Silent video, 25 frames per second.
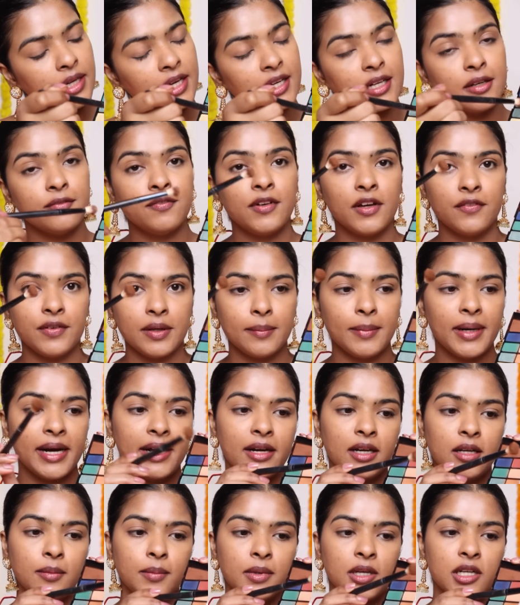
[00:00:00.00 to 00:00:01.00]
in a fluffy
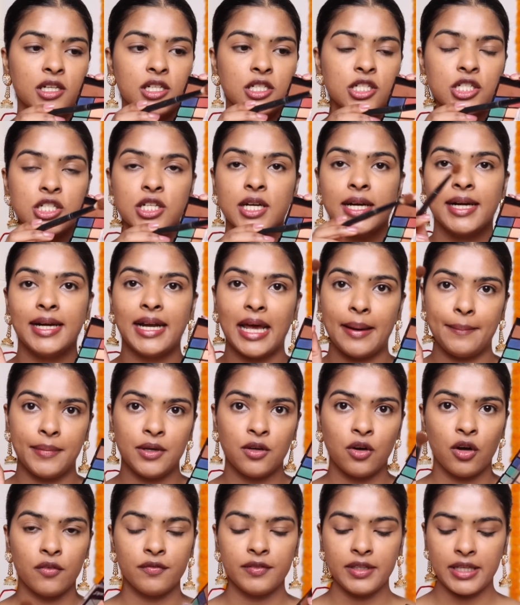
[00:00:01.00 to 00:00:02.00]
blending brush
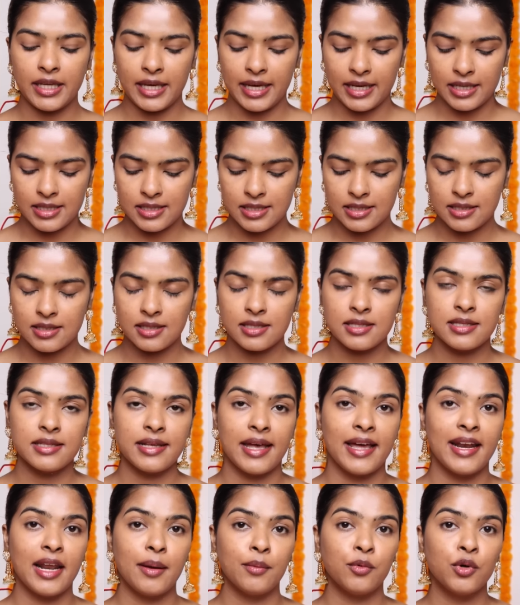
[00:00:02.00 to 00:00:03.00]
tapping off the excess
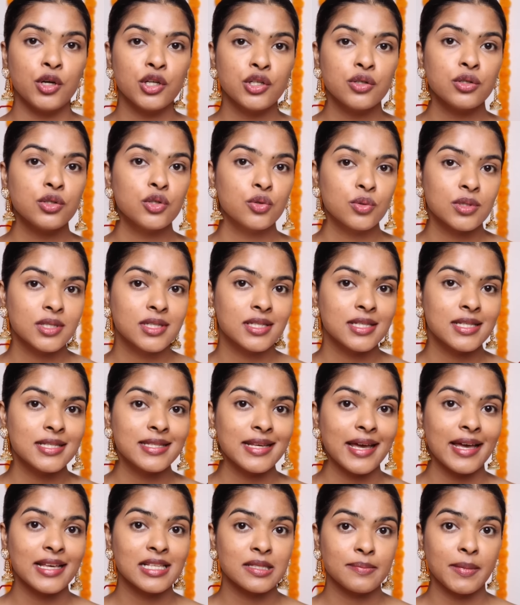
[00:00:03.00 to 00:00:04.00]
and I'm going to use this